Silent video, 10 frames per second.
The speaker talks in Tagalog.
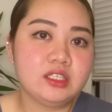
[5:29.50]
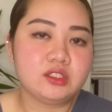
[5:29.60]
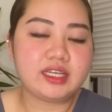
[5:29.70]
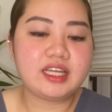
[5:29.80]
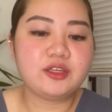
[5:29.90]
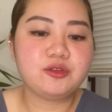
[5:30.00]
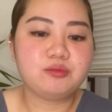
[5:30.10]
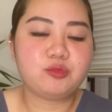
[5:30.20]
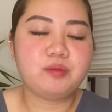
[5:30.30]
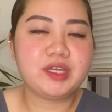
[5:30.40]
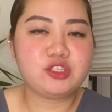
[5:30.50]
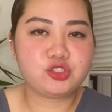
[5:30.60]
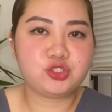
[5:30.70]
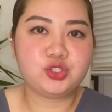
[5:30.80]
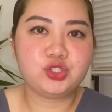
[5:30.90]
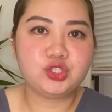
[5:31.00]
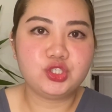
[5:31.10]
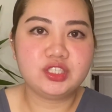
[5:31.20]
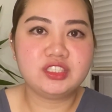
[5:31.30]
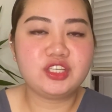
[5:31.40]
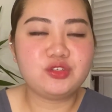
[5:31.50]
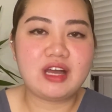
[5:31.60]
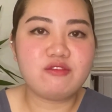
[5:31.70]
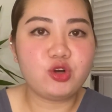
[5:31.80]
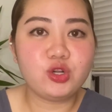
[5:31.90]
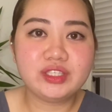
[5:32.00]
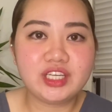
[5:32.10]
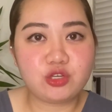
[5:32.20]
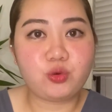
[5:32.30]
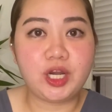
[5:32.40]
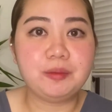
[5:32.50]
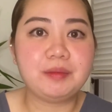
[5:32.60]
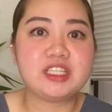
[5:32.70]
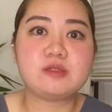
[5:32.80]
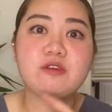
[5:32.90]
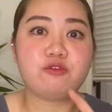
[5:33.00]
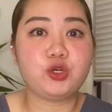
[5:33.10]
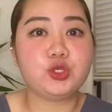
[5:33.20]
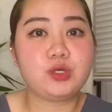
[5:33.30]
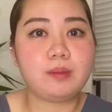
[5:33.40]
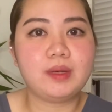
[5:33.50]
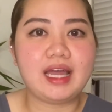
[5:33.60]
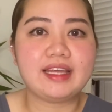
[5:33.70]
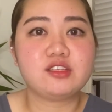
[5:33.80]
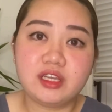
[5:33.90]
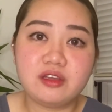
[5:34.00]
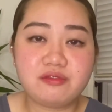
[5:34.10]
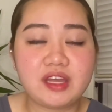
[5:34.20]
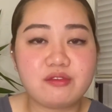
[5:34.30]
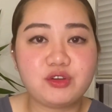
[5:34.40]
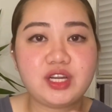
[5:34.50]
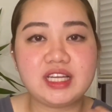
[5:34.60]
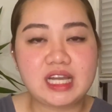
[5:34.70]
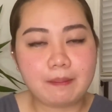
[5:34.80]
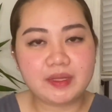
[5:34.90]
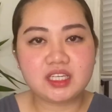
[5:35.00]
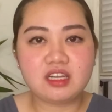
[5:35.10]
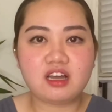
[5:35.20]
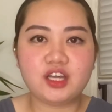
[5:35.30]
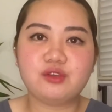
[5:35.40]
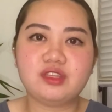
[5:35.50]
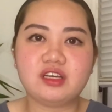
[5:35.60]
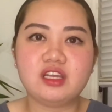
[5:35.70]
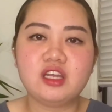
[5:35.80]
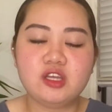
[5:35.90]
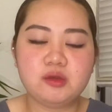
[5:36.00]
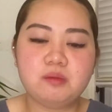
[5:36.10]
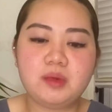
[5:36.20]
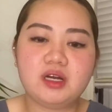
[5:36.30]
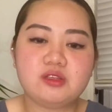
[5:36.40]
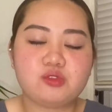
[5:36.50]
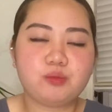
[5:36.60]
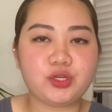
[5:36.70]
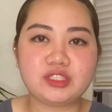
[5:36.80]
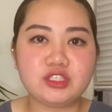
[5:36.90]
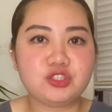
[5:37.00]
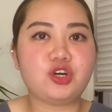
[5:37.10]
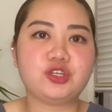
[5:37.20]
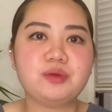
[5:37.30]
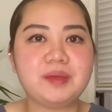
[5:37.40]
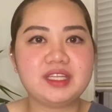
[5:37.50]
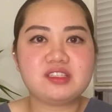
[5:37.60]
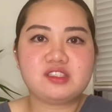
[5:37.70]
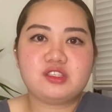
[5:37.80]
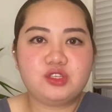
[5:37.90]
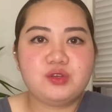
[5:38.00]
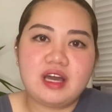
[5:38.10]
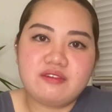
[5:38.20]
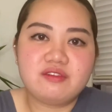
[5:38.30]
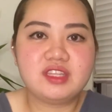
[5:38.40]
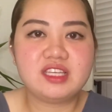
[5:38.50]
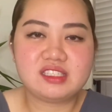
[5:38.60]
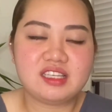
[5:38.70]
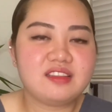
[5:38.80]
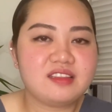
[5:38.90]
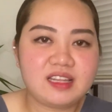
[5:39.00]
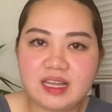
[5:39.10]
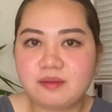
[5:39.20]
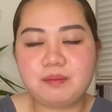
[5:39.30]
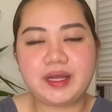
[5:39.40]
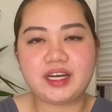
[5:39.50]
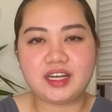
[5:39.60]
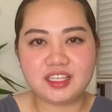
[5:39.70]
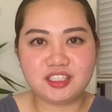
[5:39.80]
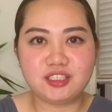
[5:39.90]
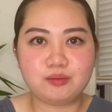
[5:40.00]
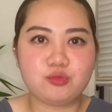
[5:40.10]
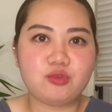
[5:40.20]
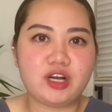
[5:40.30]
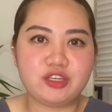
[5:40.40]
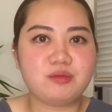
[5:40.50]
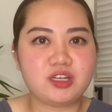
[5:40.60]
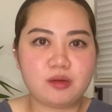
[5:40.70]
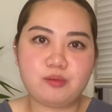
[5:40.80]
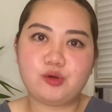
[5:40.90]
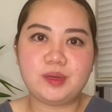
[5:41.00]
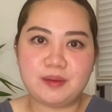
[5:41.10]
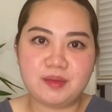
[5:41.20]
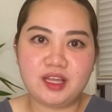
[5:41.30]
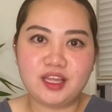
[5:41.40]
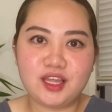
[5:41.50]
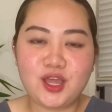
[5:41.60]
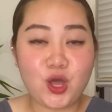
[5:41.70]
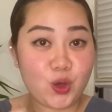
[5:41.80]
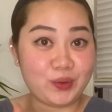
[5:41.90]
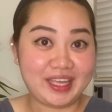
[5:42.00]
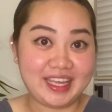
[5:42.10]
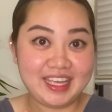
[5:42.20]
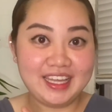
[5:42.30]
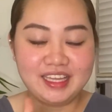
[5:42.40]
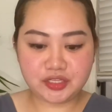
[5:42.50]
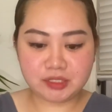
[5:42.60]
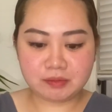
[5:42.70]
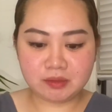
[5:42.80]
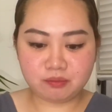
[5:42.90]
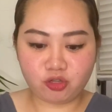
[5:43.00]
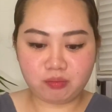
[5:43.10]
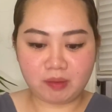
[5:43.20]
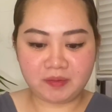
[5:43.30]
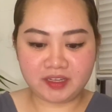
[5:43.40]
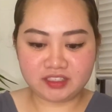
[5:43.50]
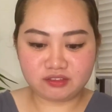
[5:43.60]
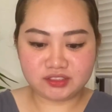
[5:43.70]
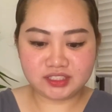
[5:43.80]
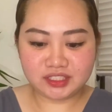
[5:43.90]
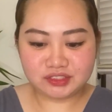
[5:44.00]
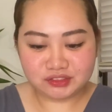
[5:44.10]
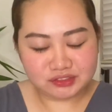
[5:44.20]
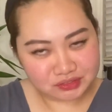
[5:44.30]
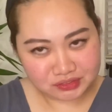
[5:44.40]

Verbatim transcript: Kaya yun po, make sure na you have all the requirements before you apply. If ever hanapan nila kayo ng mga supporting documents, you have this and that para hindi na po kayo magka-problema. Okay? Ayun naman po, ipapakita ko sa inyo.